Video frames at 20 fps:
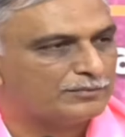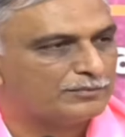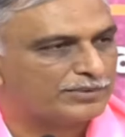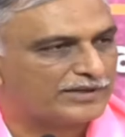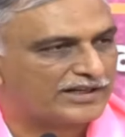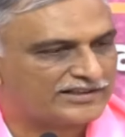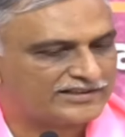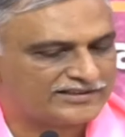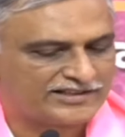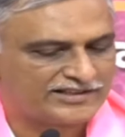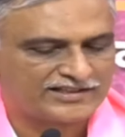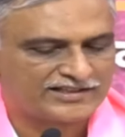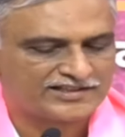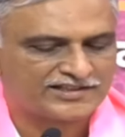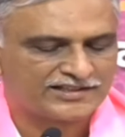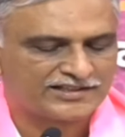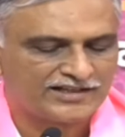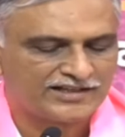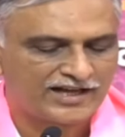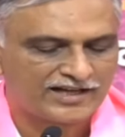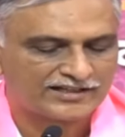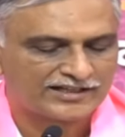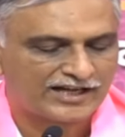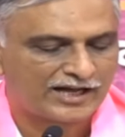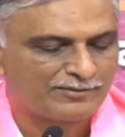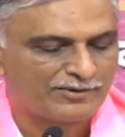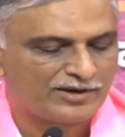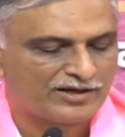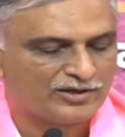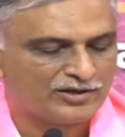ప్రత్యక్షంగా
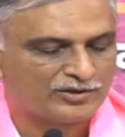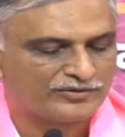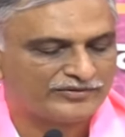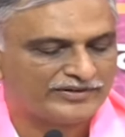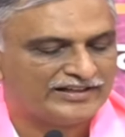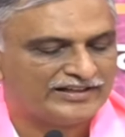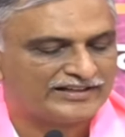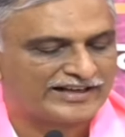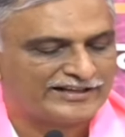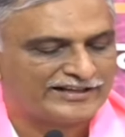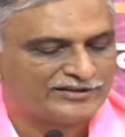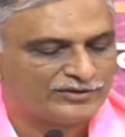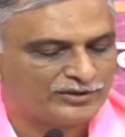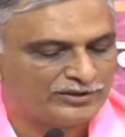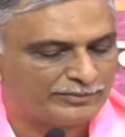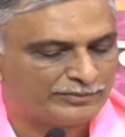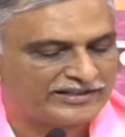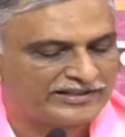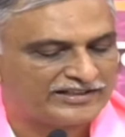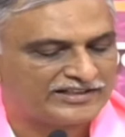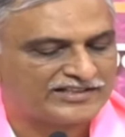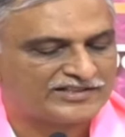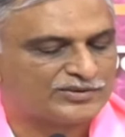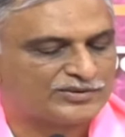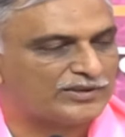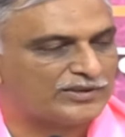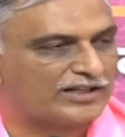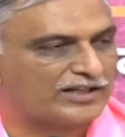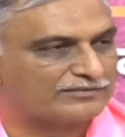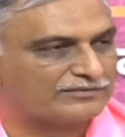గ్రామాల్లోకి వెళ్ళి రైతుల్ని
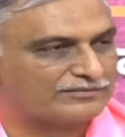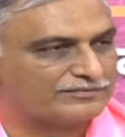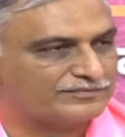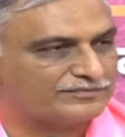బెదిరిస్తున్నారు